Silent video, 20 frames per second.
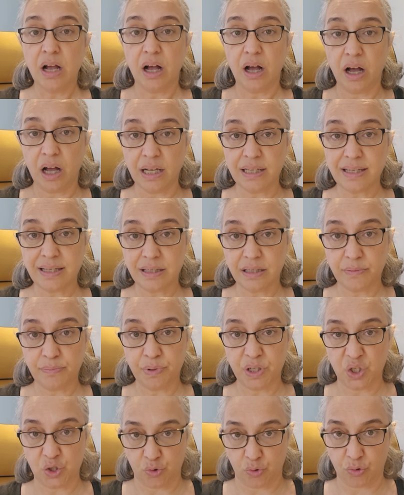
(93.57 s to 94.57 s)
Aslında
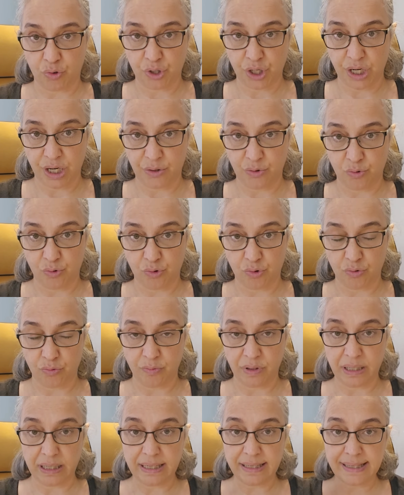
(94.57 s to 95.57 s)
birçok şey
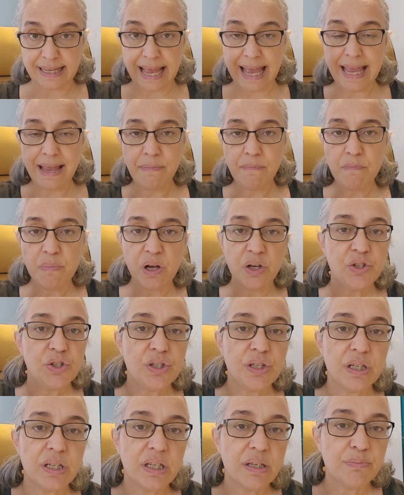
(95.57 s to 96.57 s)
düşünmeliyiz. En
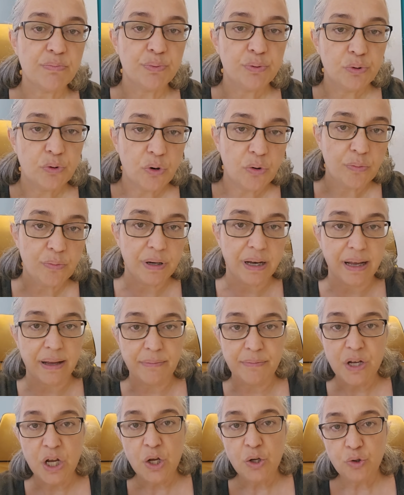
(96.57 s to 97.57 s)
baştaki
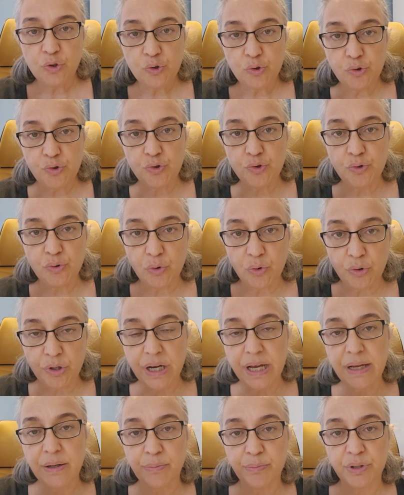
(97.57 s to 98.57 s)
problem çocuğu
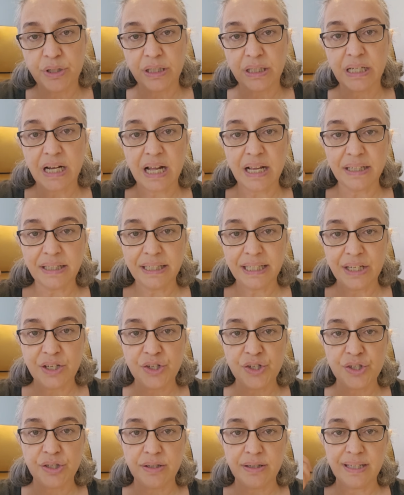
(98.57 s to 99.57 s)
oraya bırakan
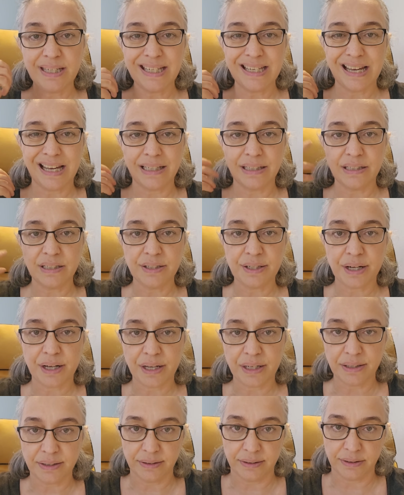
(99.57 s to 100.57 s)
kişinin kendi
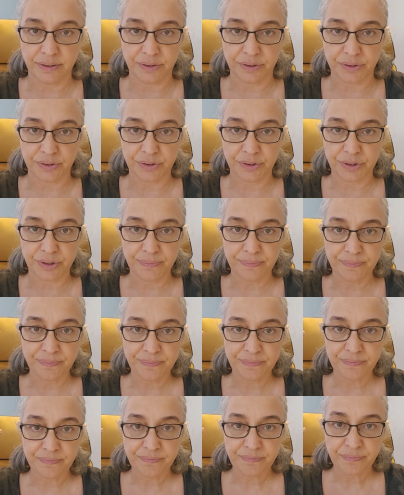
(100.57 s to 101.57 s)
kaygılarıdır.
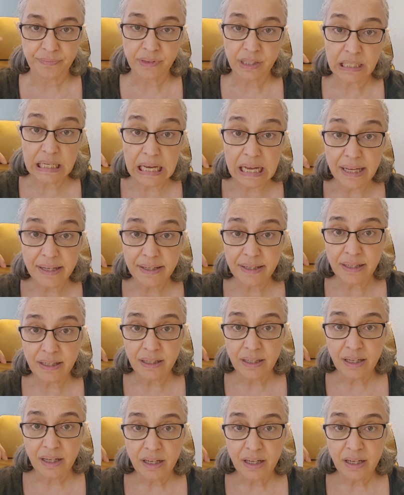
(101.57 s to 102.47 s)
Yani